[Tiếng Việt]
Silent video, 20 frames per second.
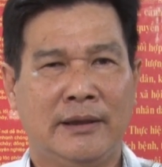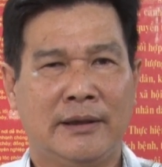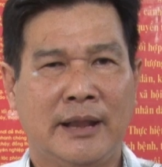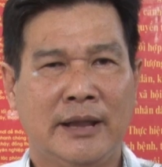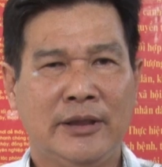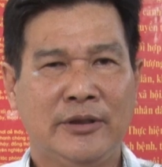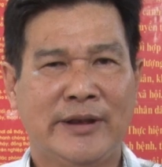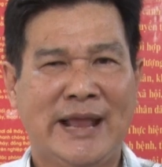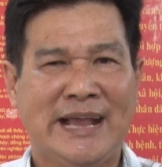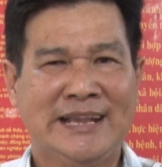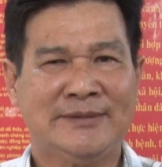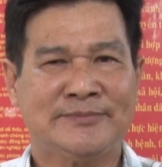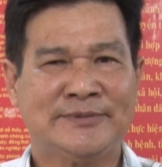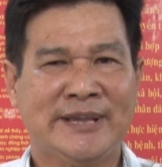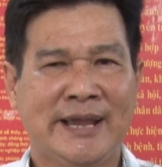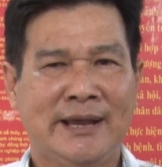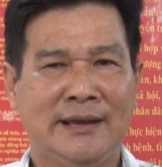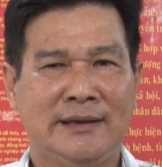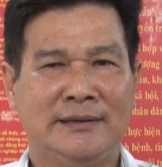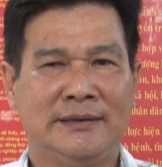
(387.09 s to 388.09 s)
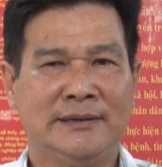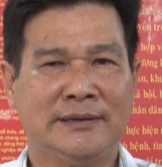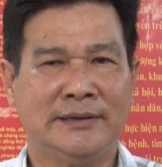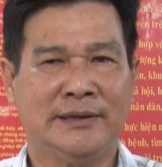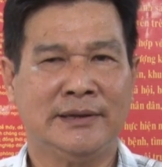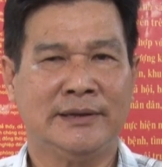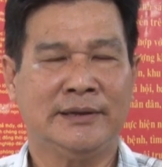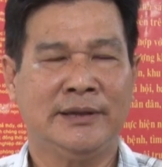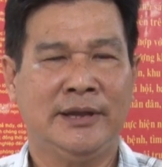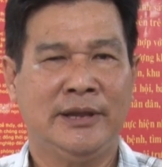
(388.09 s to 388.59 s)
để cho đảng xem xét
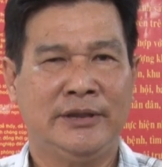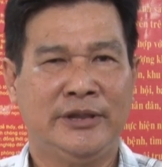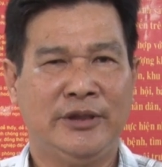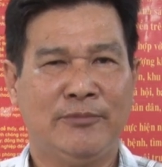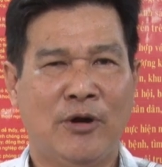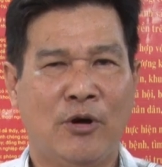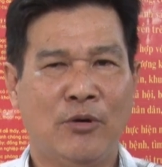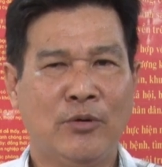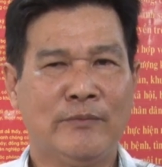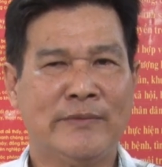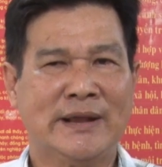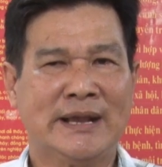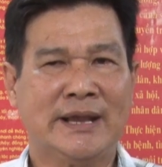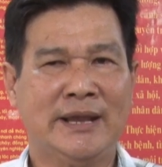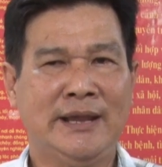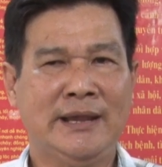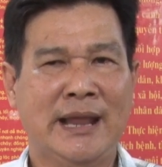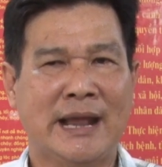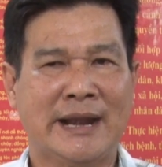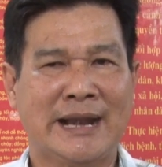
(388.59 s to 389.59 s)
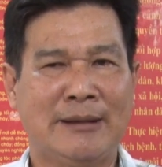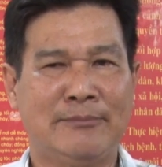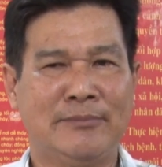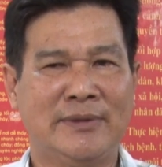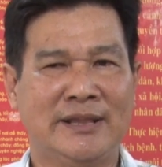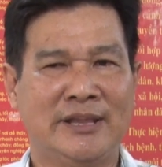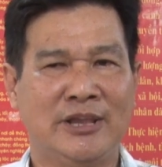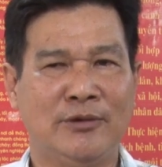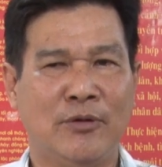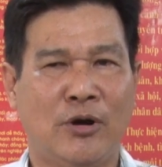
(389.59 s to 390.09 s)
chi bộ cũng đăng ký hàng năm
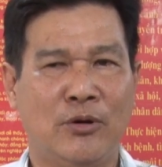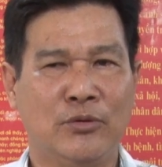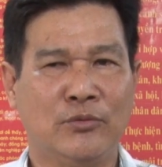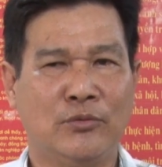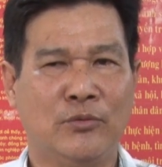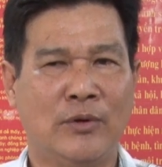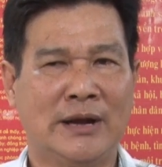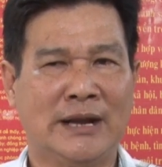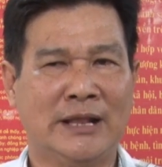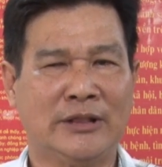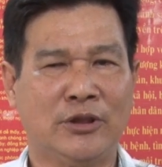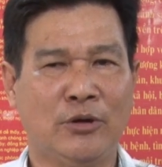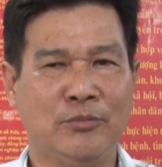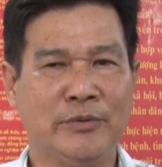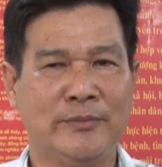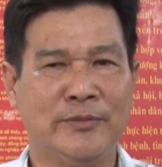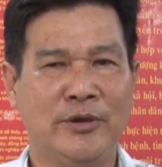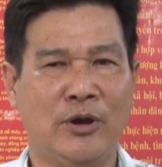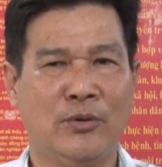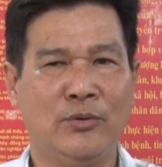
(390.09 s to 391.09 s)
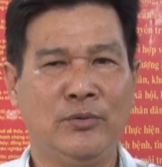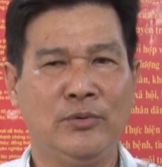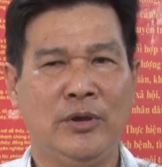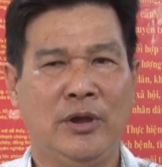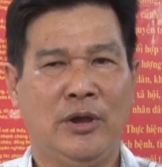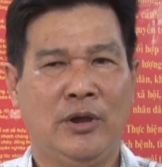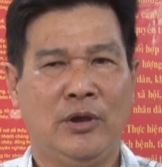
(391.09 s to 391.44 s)
là chi bộ hoàn thành tốt nhiệm vụ